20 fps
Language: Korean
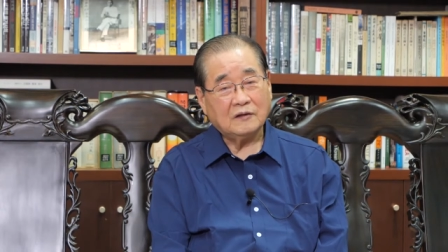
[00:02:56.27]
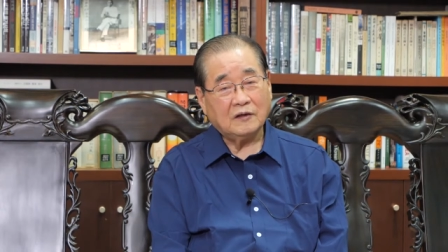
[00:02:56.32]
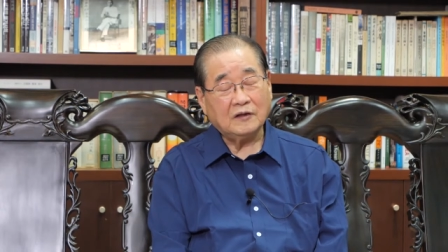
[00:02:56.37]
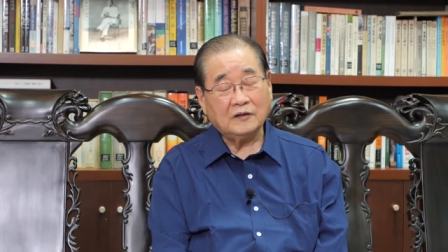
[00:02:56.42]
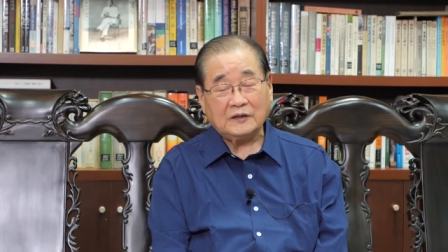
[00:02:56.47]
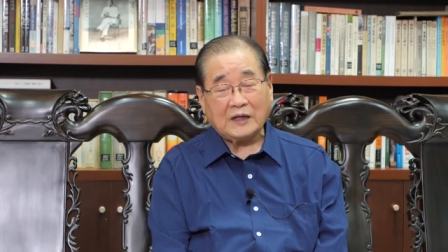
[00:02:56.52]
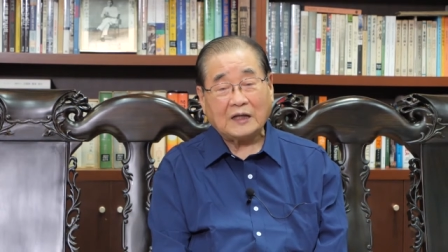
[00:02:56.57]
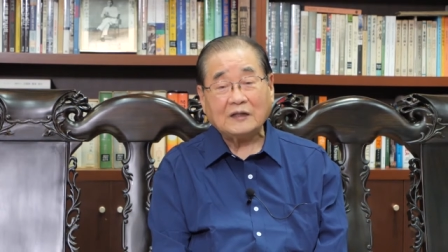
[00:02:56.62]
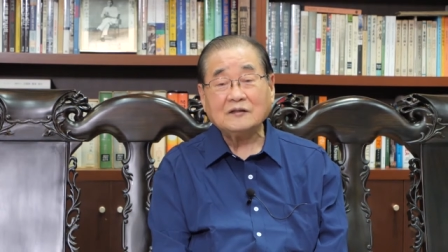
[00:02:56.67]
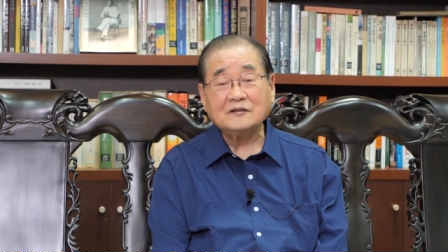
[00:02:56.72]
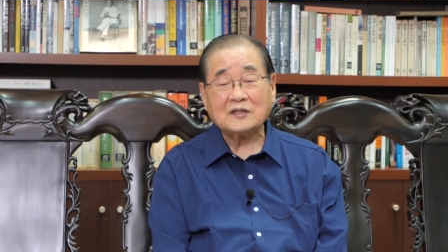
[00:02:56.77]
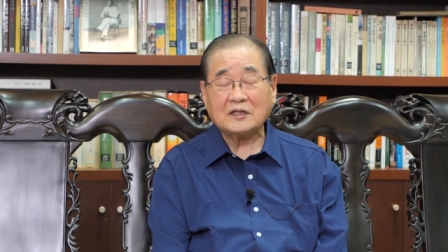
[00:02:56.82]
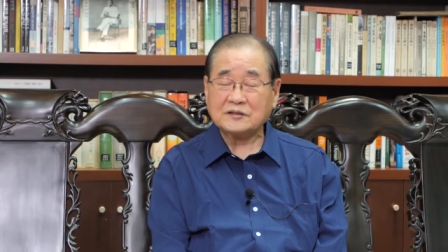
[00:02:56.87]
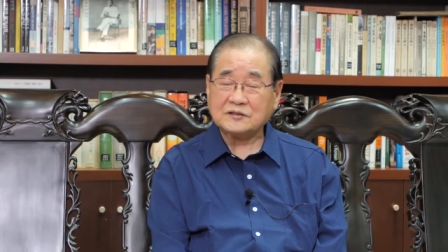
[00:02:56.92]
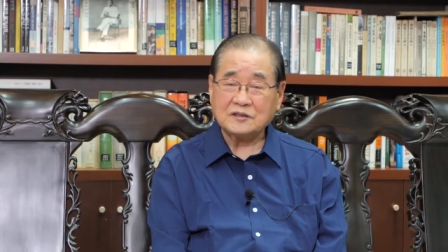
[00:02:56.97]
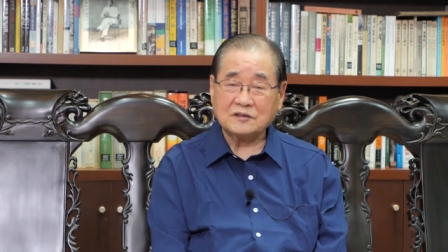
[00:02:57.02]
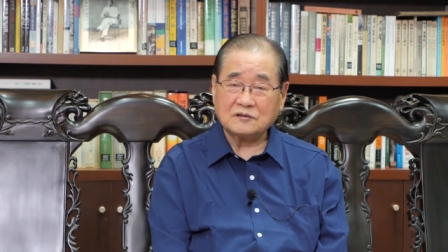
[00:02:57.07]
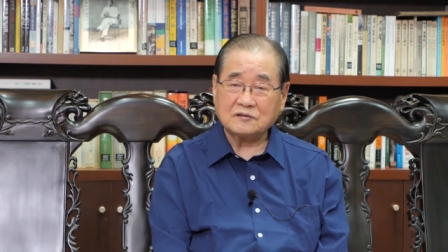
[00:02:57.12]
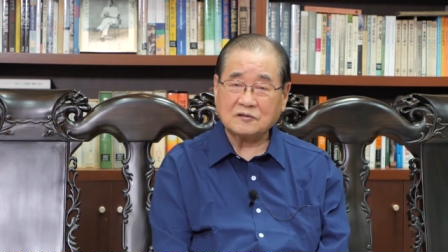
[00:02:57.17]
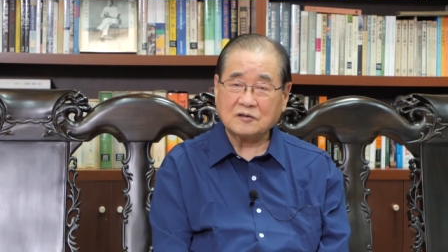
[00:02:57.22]
예, 나는
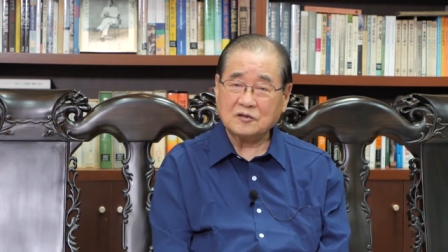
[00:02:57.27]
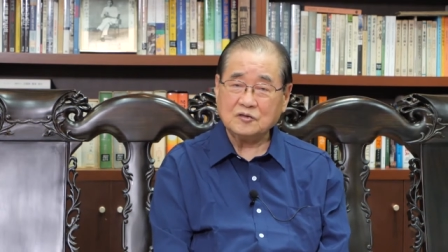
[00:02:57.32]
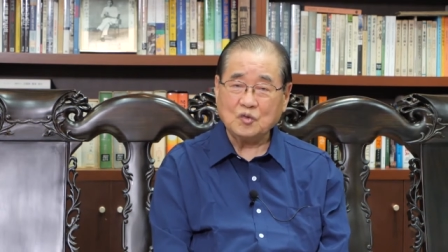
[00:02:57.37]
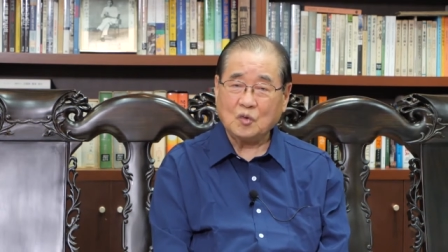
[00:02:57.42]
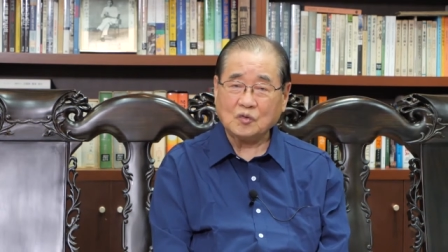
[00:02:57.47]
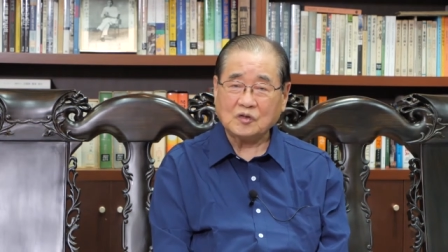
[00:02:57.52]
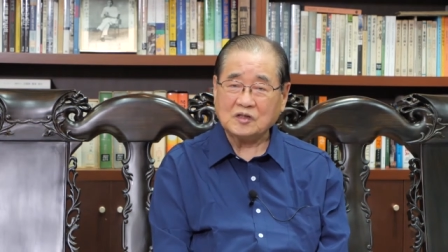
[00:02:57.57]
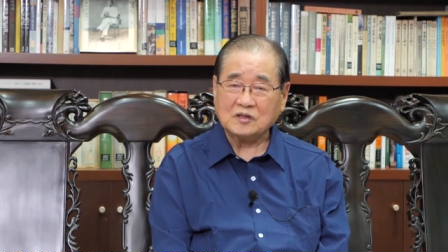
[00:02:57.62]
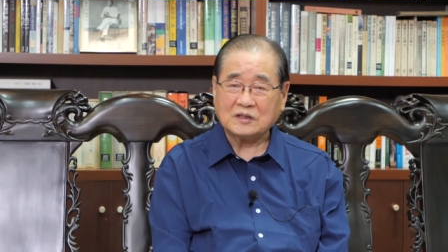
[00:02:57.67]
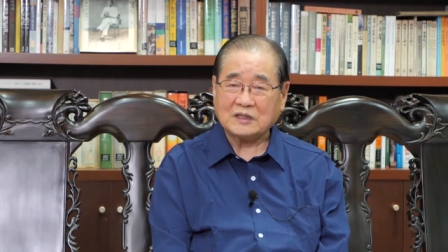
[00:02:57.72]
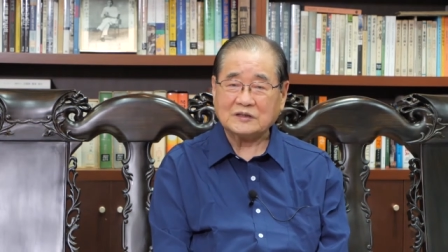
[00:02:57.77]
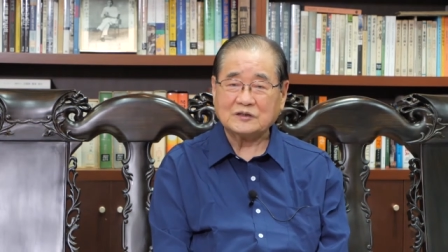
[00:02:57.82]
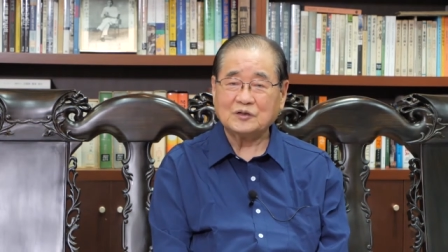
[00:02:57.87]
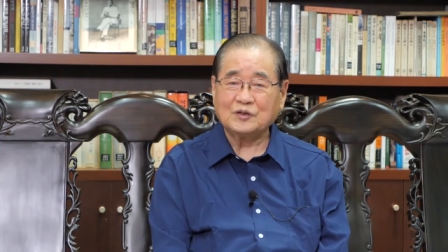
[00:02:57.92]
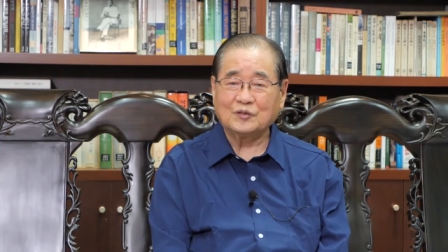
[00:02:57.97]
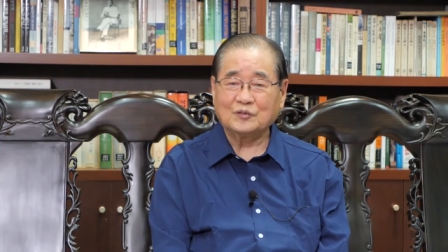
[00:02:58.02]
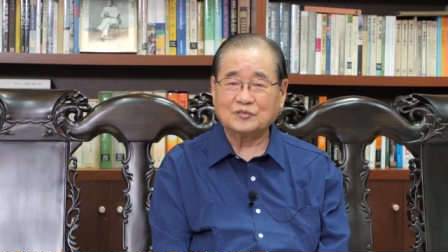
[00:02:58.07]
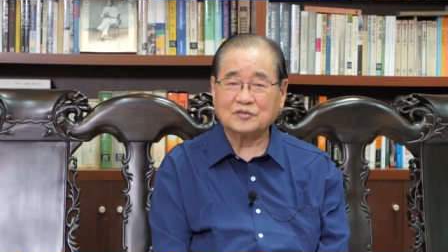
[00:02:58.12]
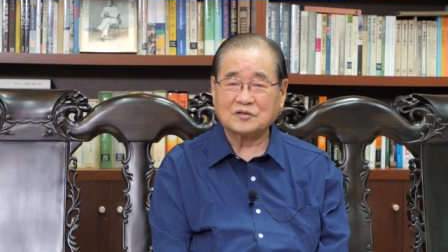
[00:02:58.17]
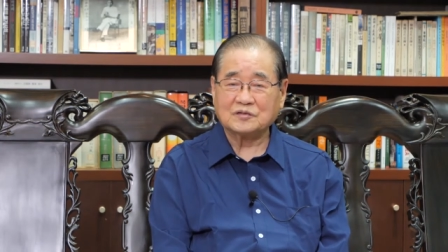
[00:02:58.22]
사실 그런
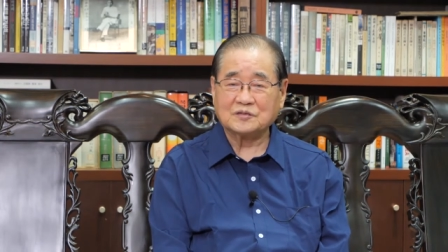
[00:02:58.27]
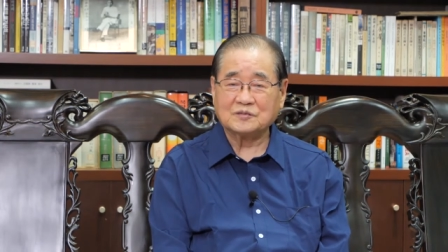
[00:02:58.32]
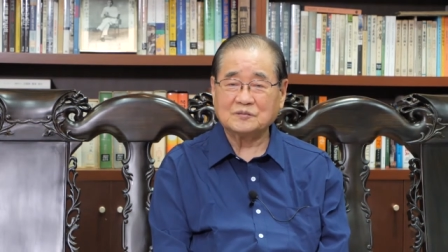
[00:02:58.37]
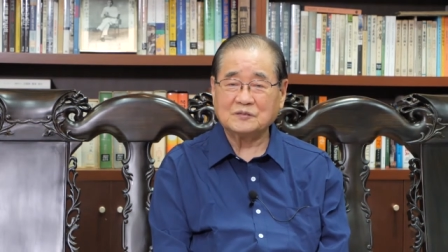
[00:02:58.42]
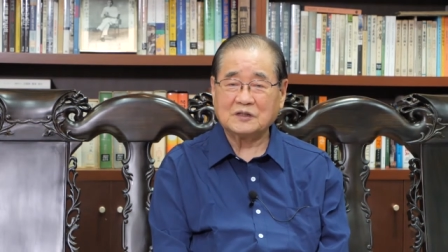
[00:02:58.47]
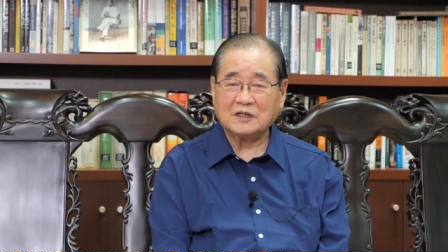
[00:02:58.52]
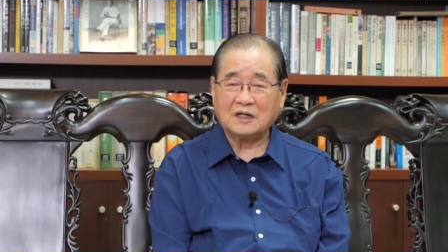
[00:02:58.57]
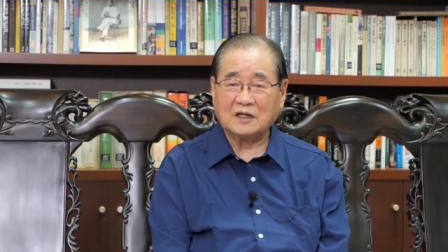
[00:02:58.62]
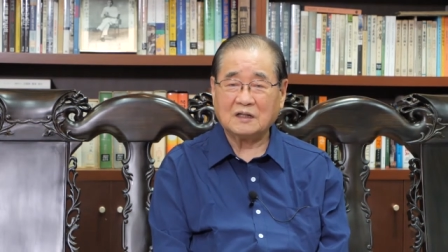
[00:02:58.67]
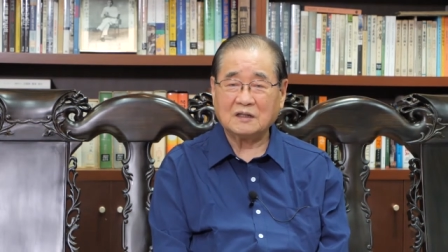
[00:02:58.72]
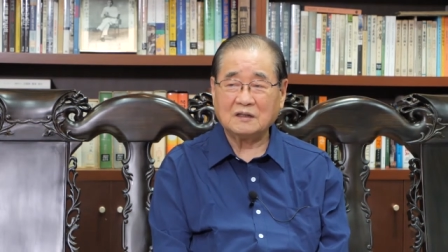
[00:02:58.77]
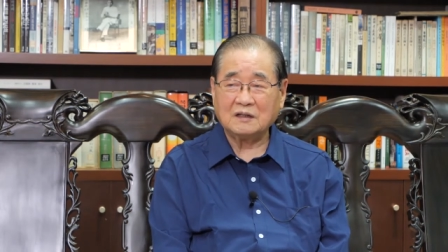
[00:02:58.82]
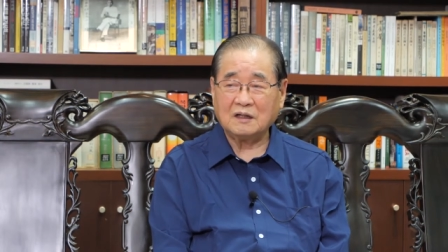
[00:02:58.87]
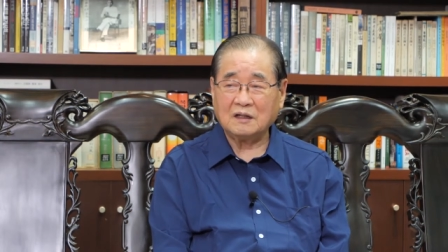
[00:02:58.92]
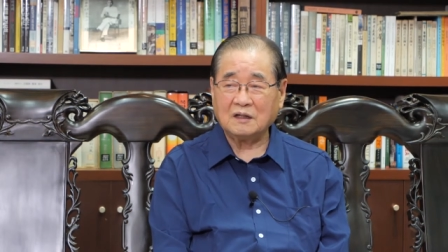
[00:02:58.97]
용기까지는 없었습니다.